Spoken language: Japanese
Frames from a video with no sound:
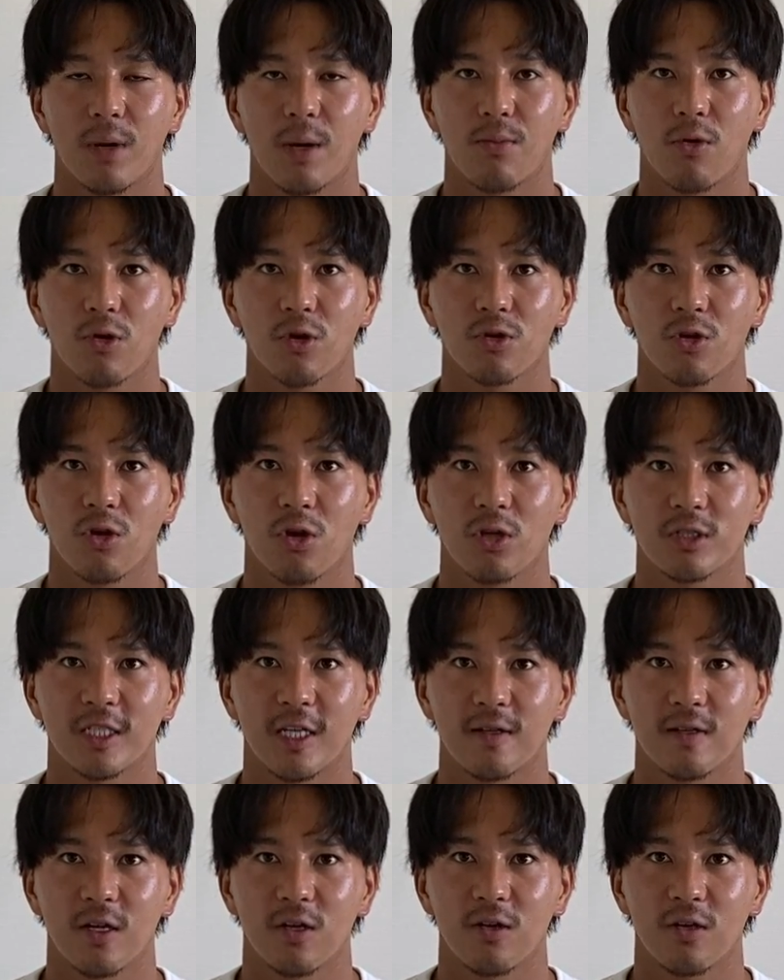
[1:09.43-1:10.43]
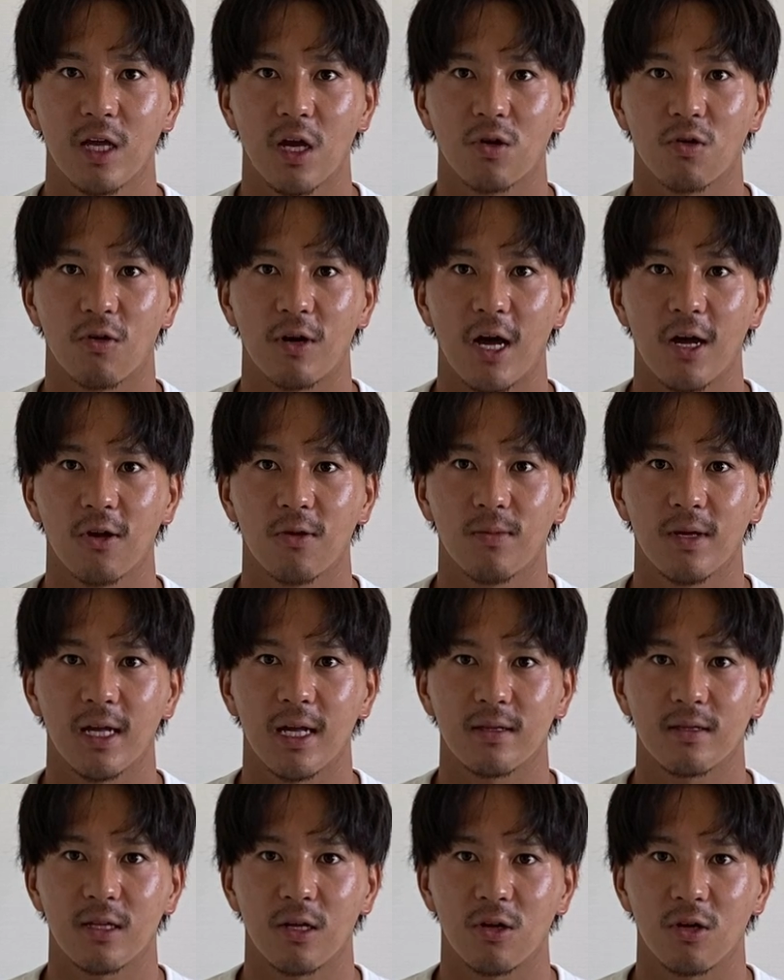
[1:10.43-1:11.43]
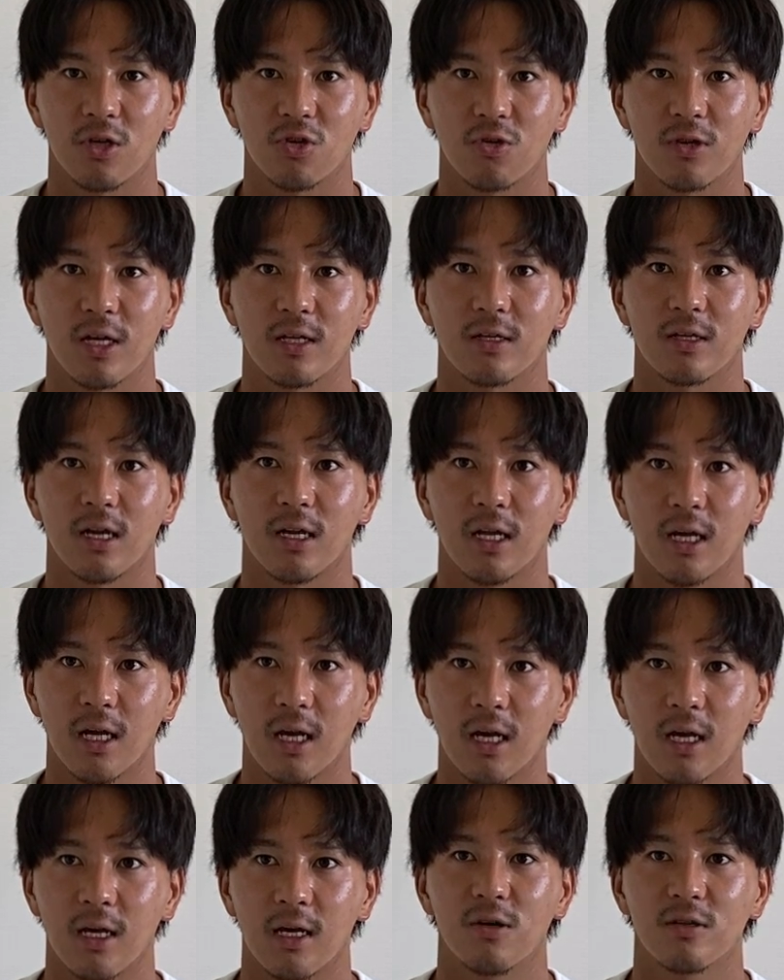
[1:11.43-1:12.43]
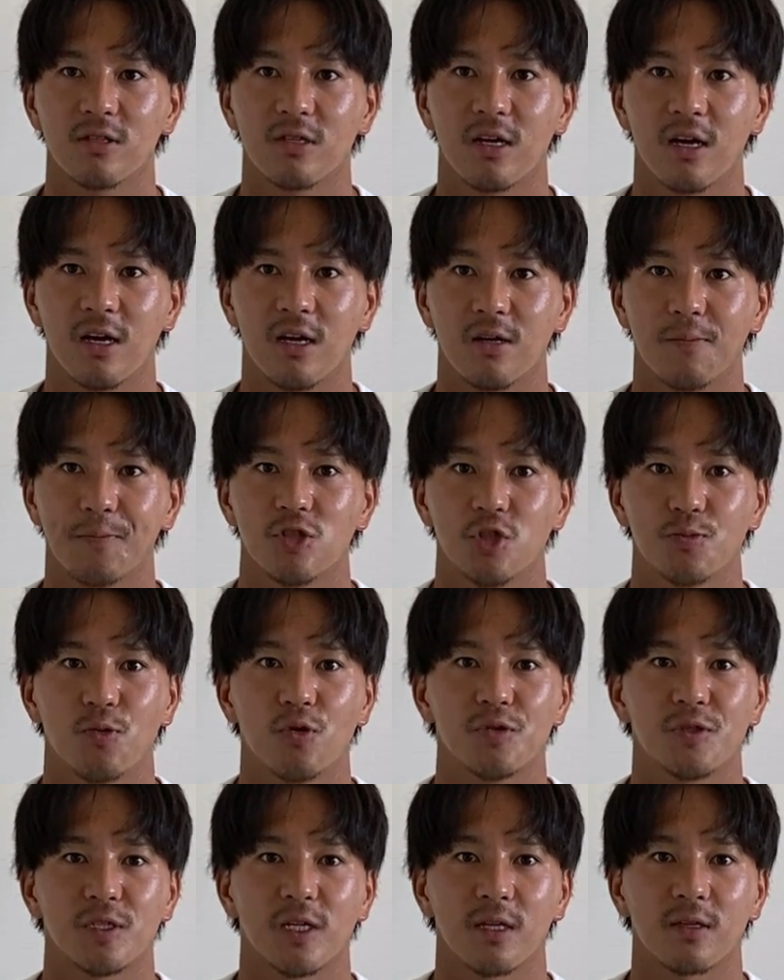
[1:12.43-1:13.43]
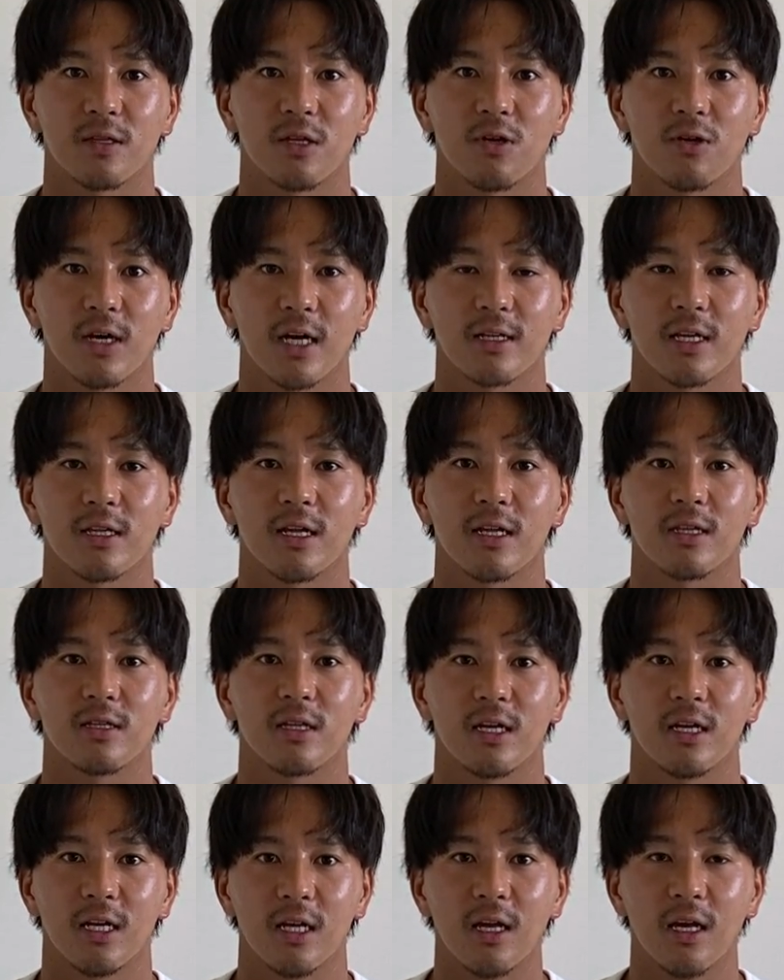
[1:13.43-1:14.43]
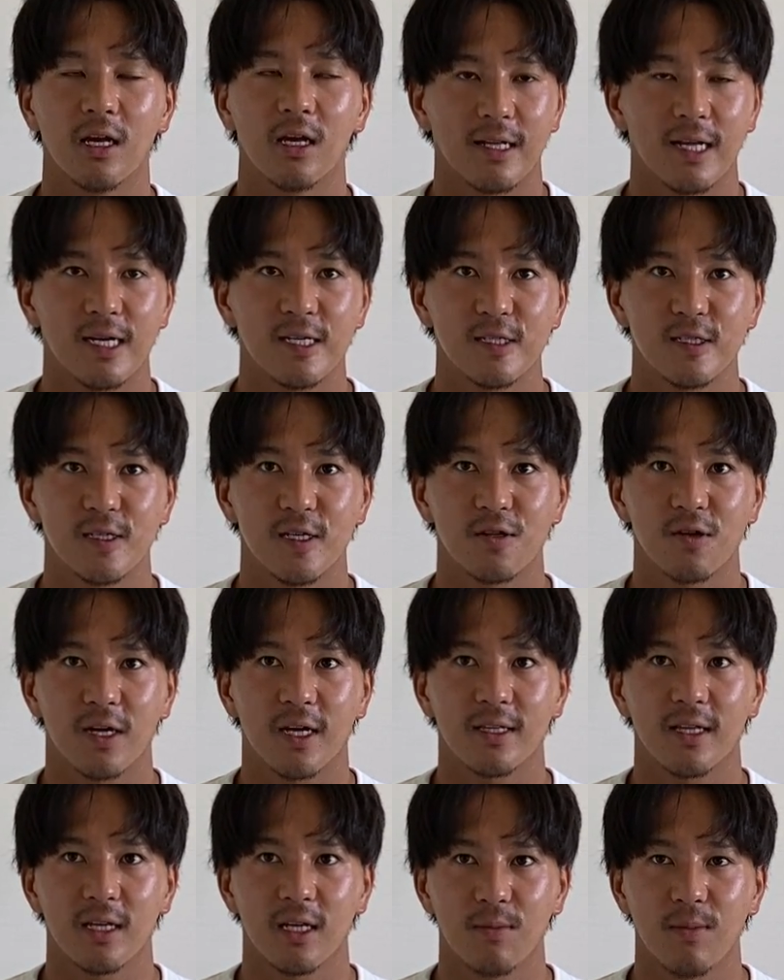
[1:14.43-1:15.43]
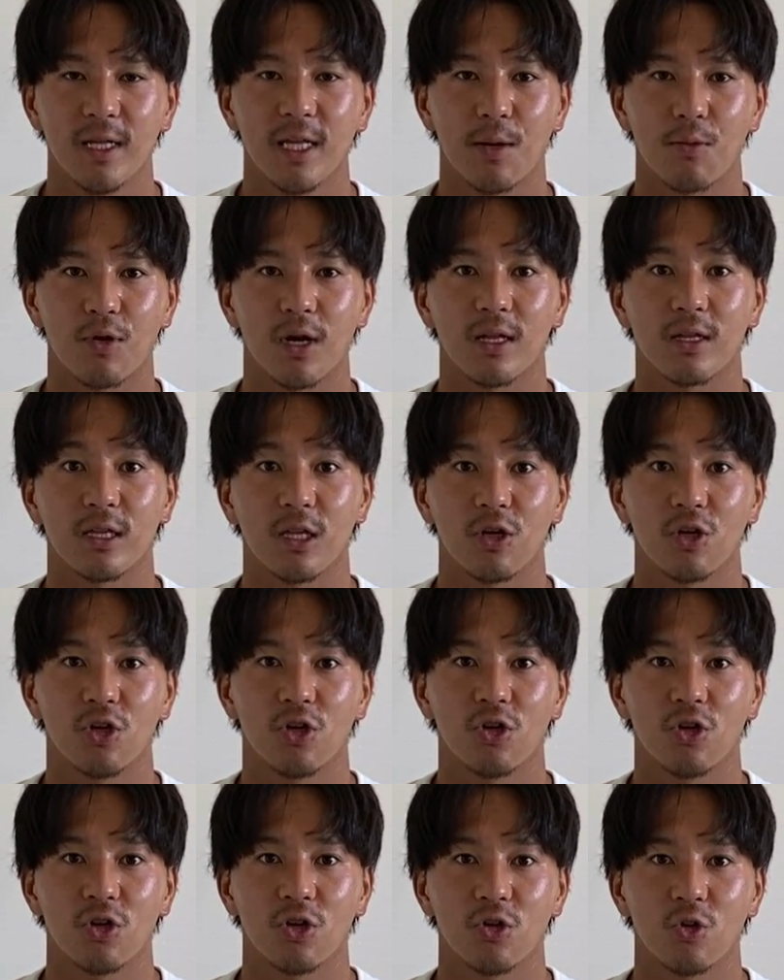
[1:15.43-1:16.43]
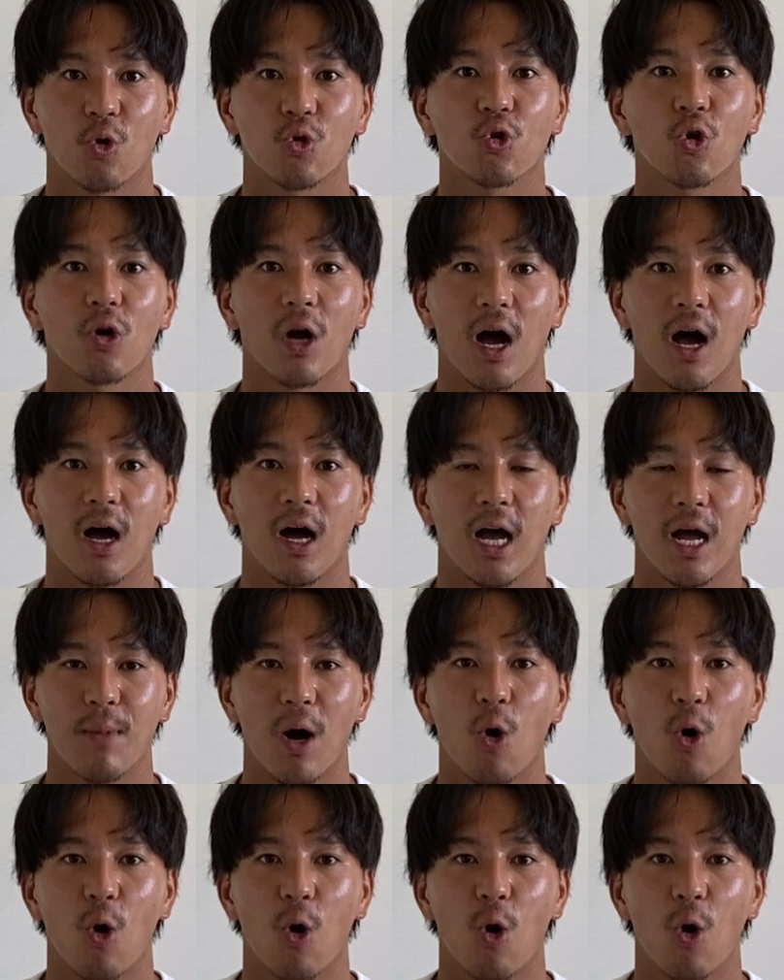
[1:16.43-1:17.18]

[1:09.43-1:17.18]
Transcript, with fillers: まあ、僕のチャンネル結構ラグビーやってる人だったり、いろんなスポーツやってる方だったり、男性の方に見てもらってることが、